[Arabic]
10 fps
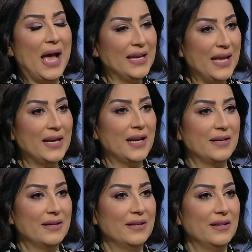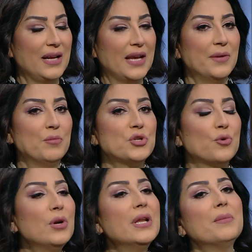احيانا يعني مش
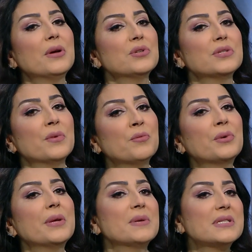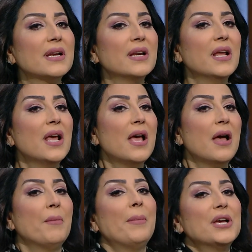كل ما ممكن مثلا
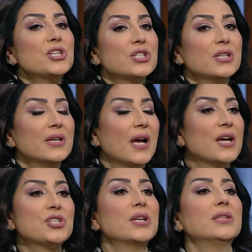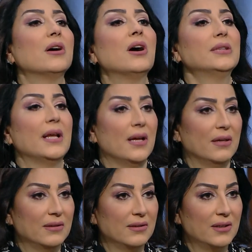ما بقاش عشرت قتله
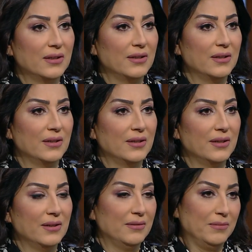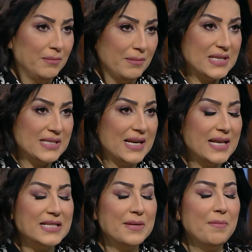بس
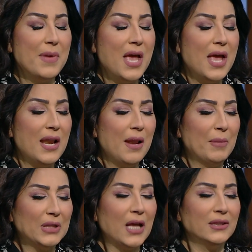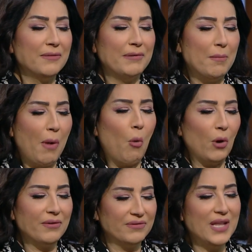لازم لما اتحط في
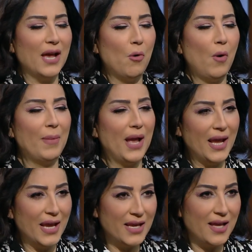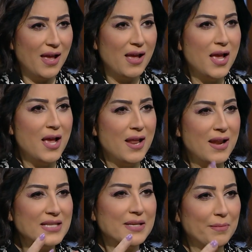الموقف ده وابقى هي
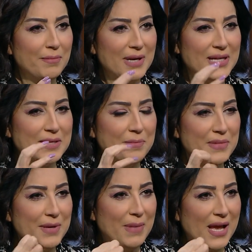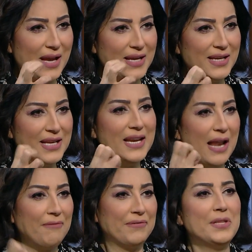لازم لازم يبقى يجي لي
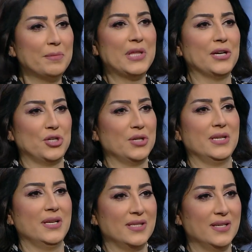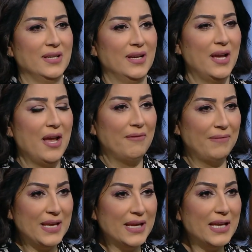العفريت بتاع الشخصيه دي
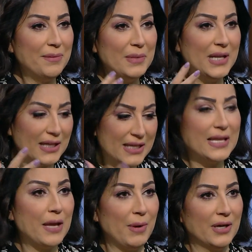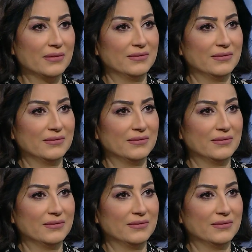فيجي من الكتابه